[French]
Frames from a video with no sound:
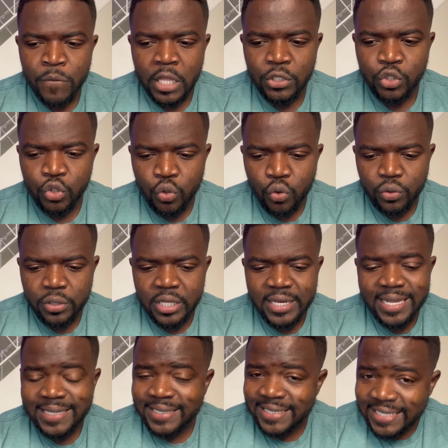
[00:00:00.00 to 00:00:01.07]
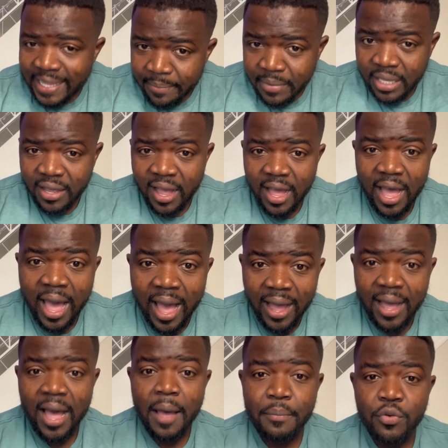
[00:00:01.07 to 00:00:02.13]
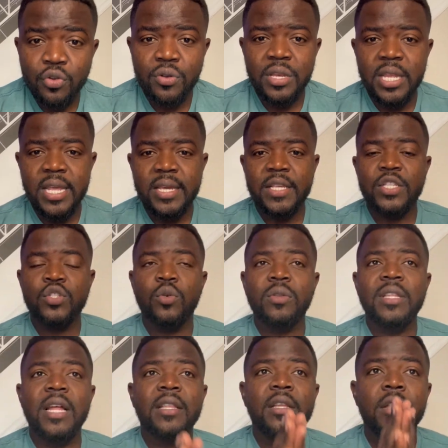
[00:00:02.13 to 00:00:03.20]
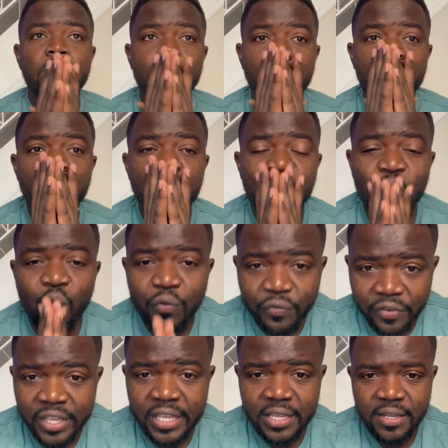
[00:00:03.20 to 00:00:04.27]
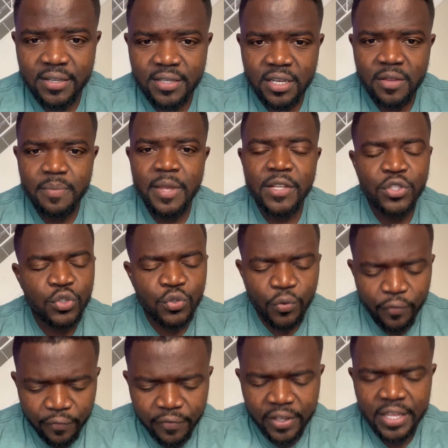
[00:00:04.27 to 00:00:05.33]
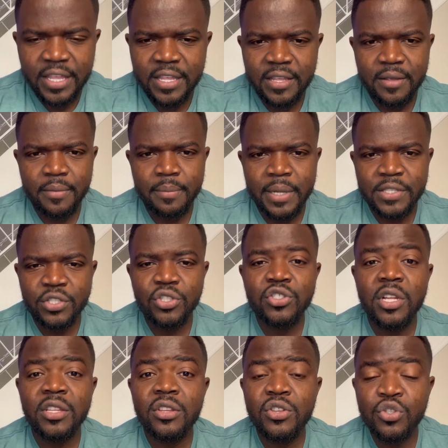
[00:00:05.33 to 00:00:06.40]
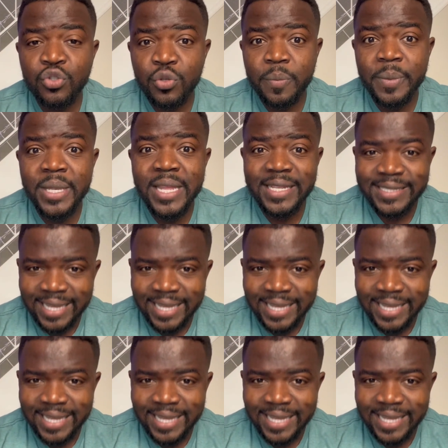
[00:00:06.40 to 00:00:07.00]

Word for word: du côté des Émirats Arabes Unis qui sont en train de souffrir. Je dis bien souffrir parce qu'ils sont en train de subir des